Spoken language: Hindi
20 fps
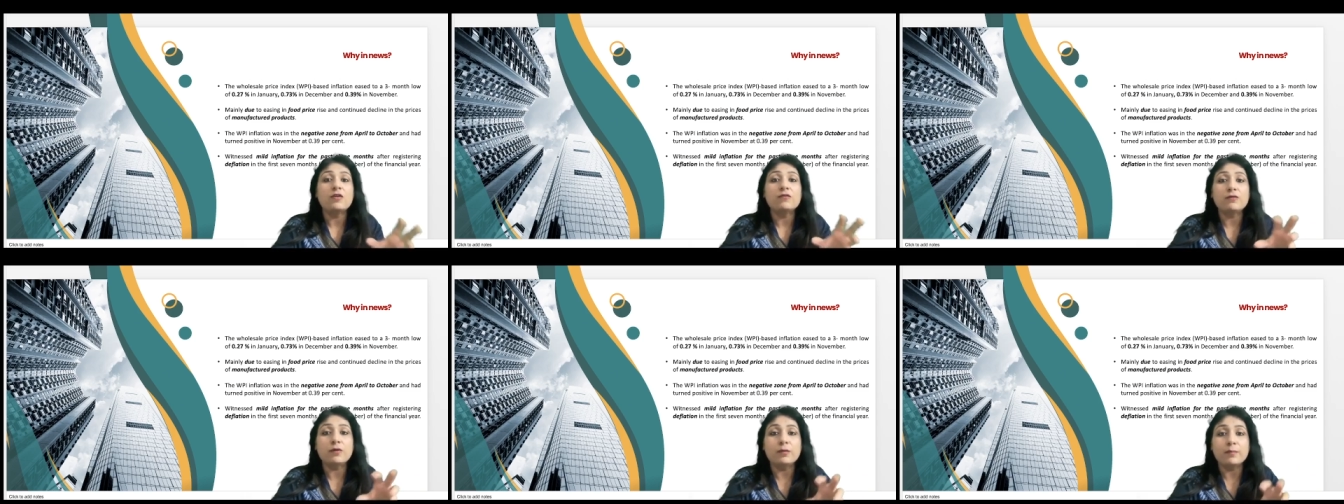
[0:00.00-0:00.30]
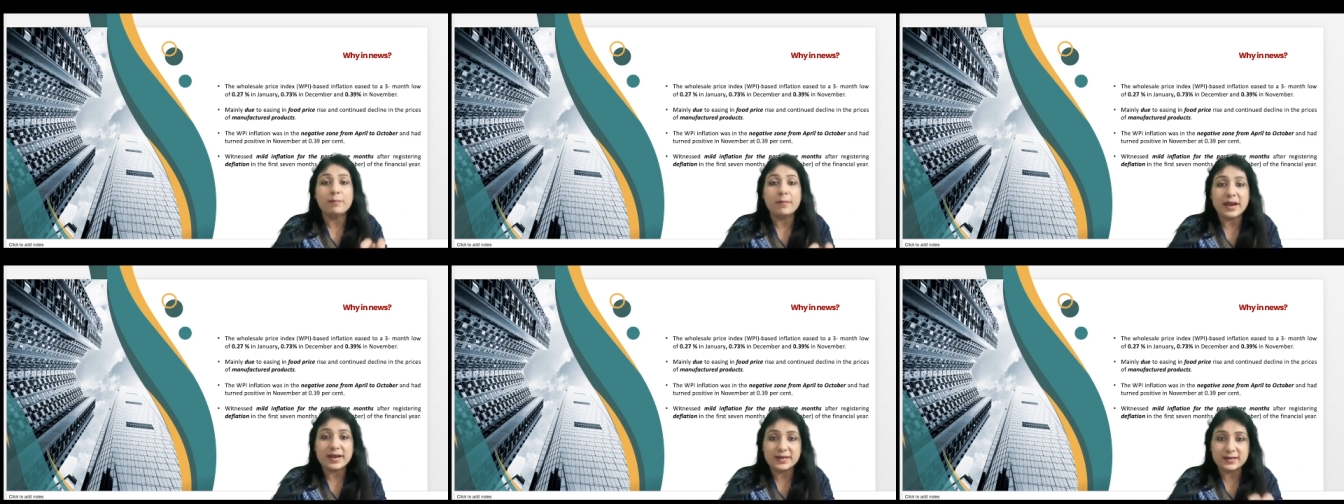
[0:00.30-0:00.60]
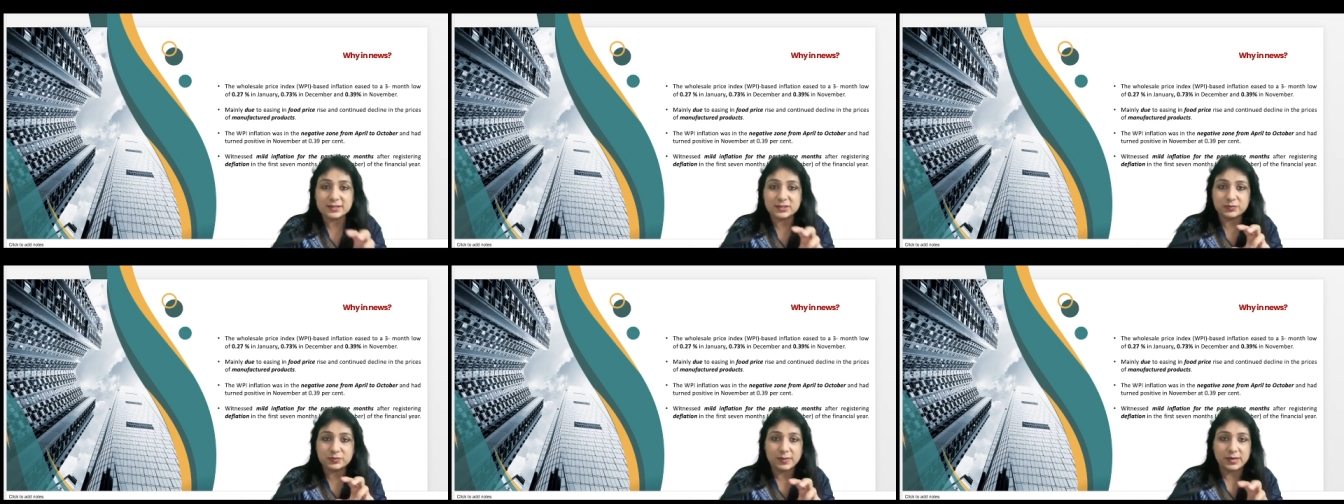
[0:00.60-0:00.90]
वो
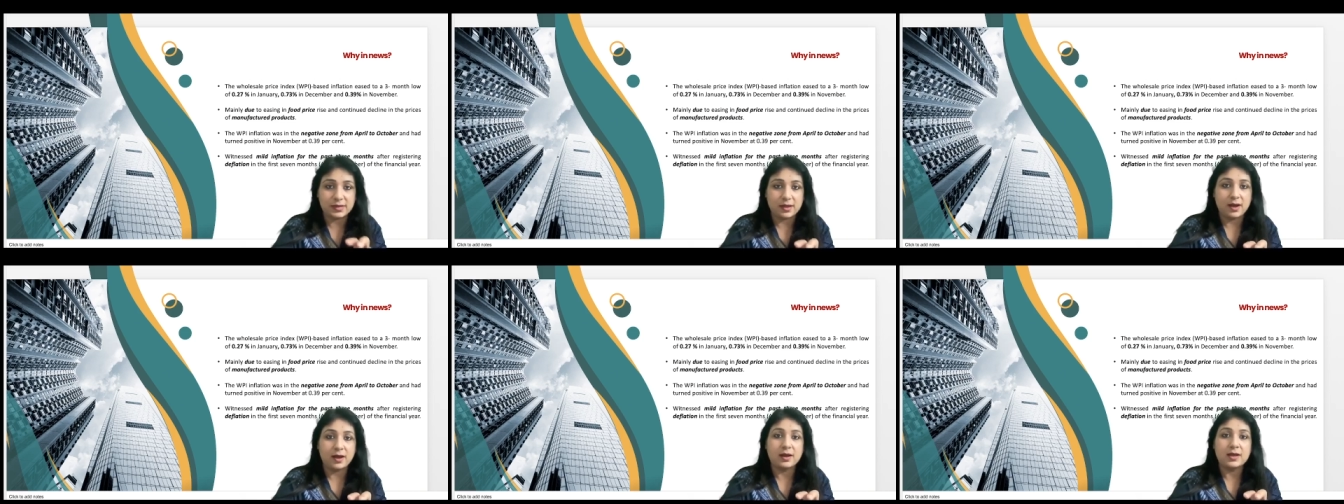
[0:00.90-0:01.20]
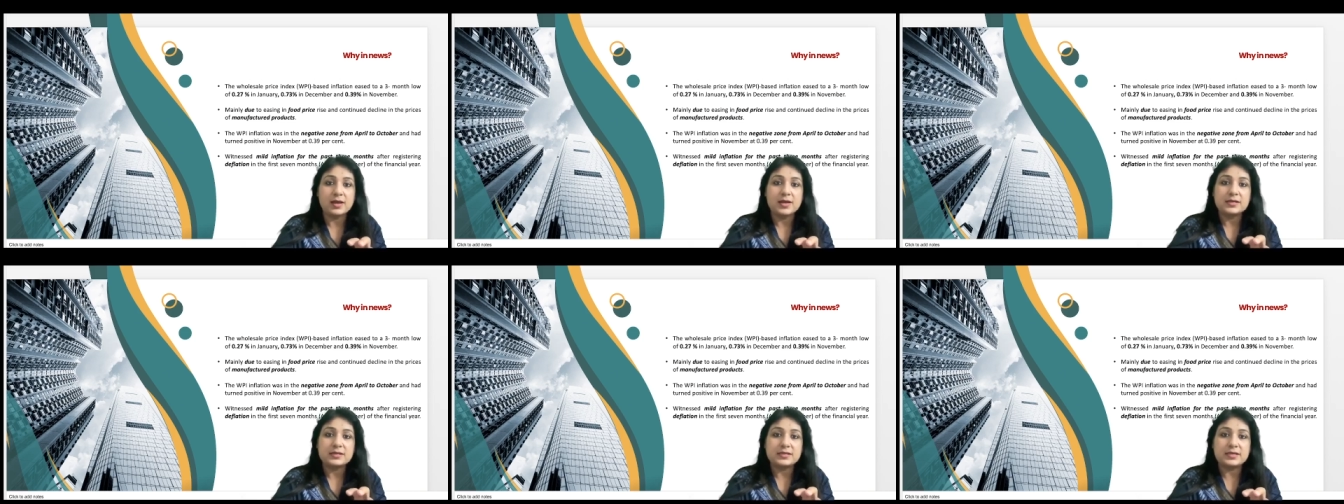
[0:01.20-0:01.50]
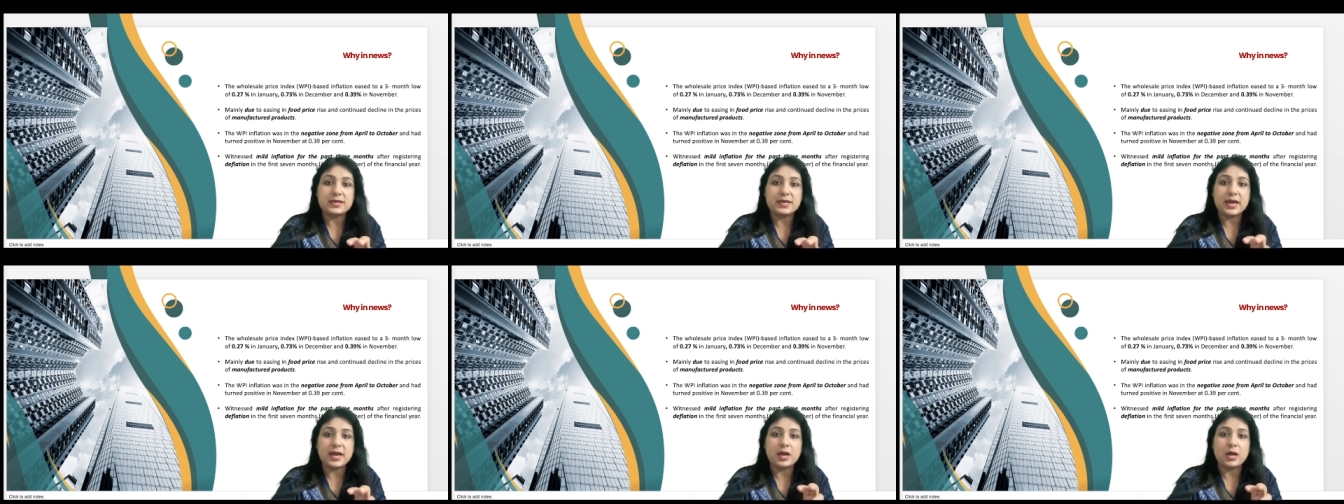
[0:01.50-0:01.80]
माइनस में था
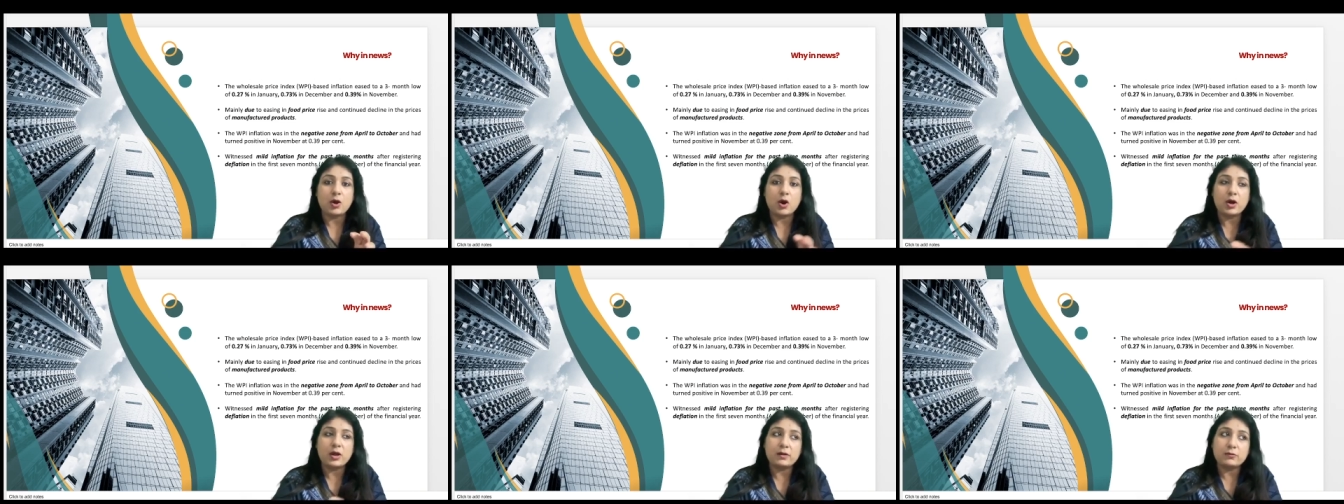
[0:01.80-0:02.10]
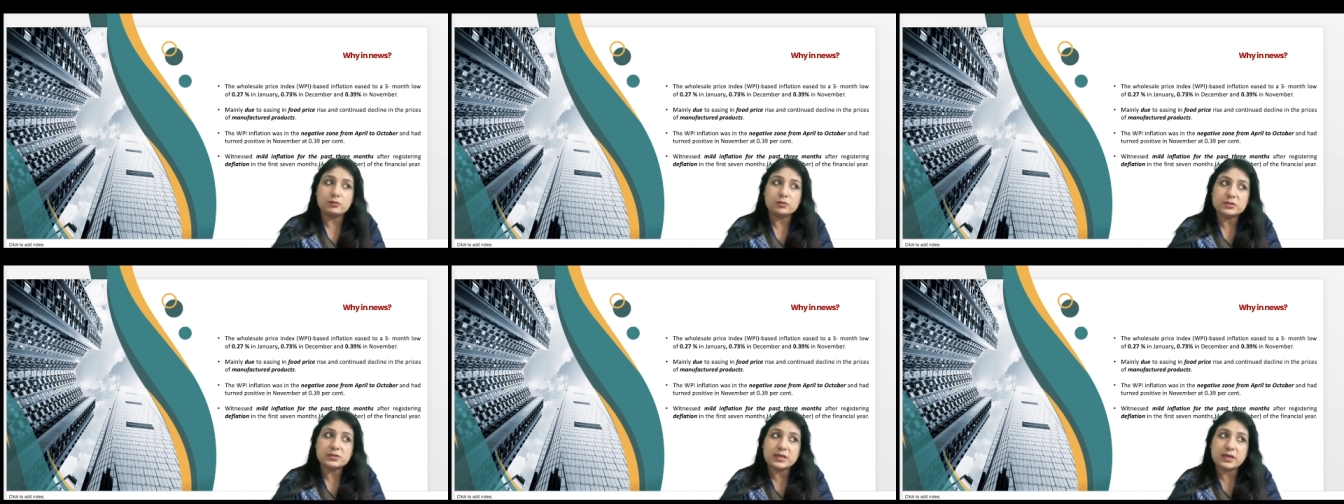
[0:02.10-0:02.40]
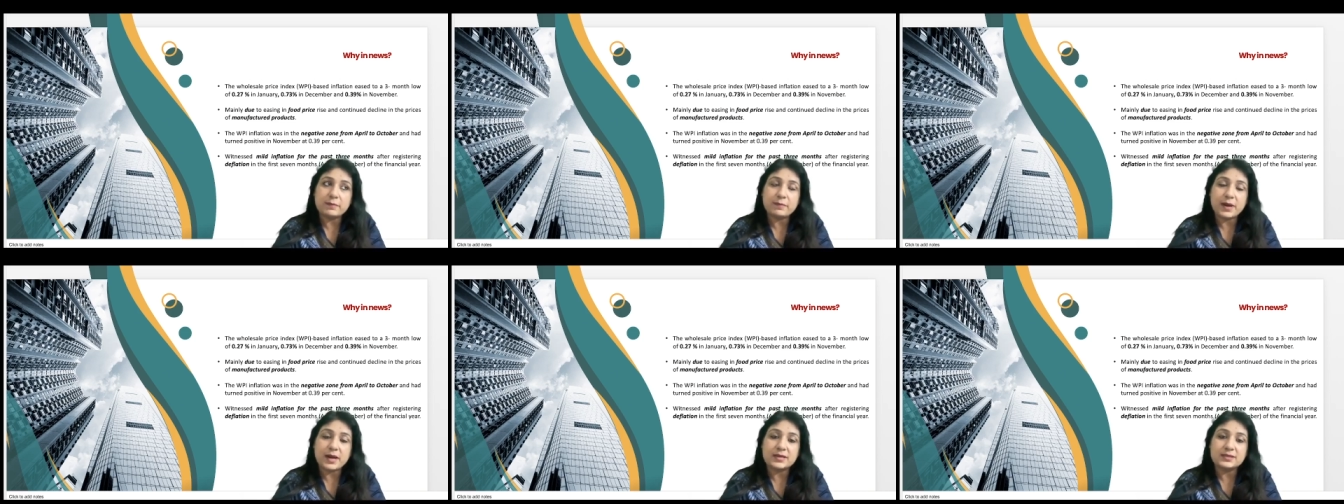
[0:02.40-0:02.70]
ठीक है और
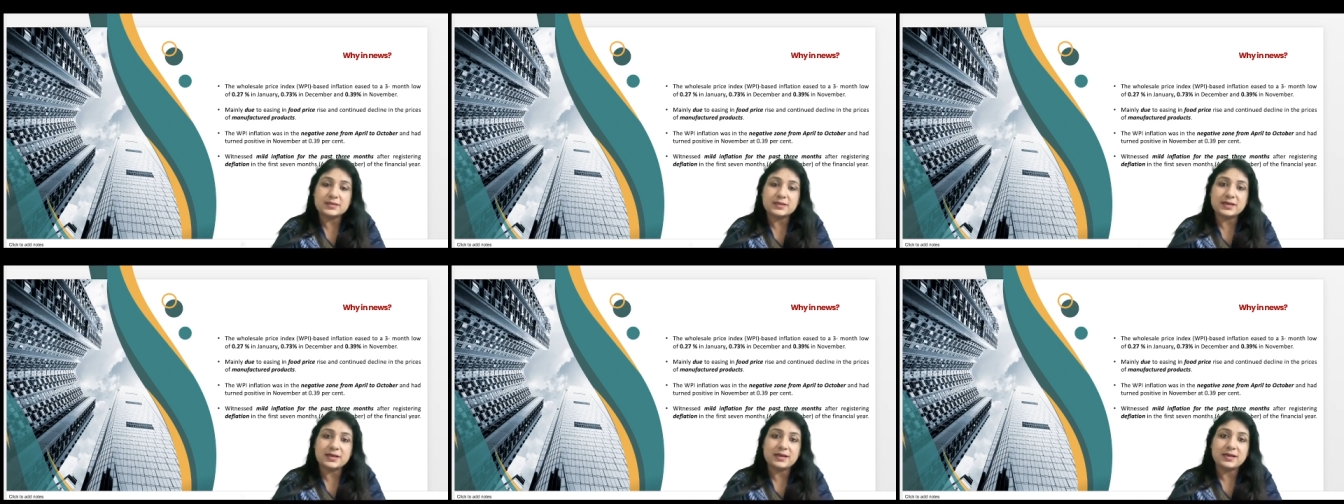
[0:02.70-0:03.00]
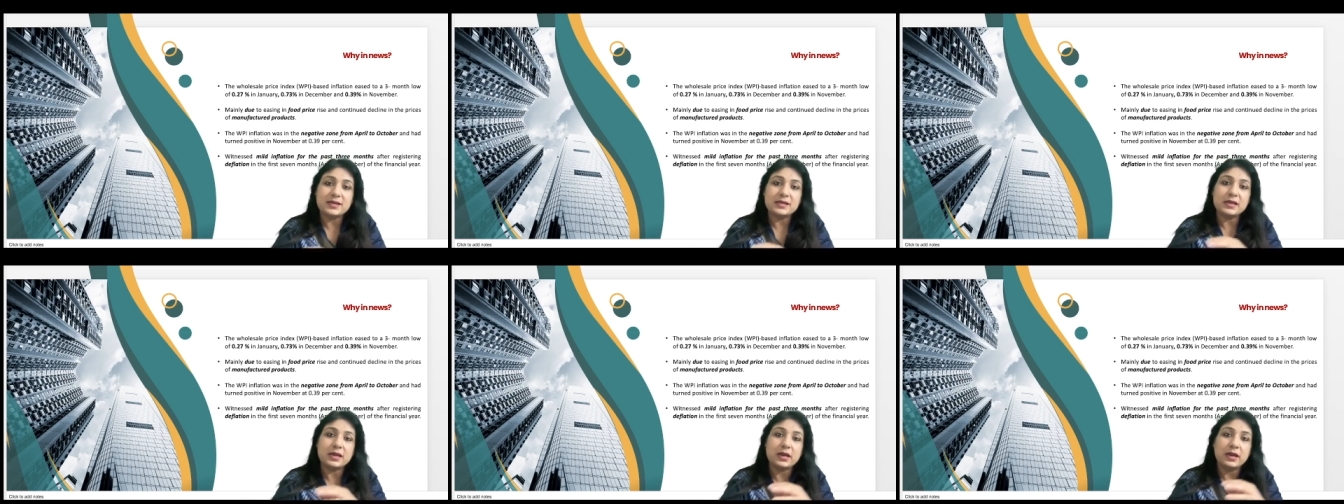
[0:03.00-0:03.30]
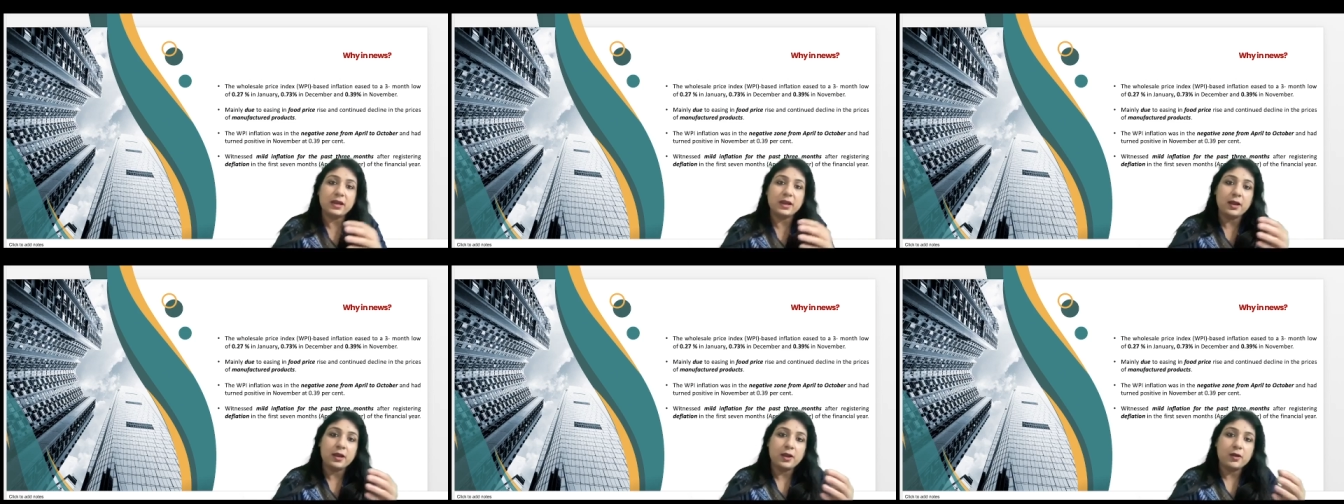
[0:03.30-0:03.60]
उसके बाद सडनली ये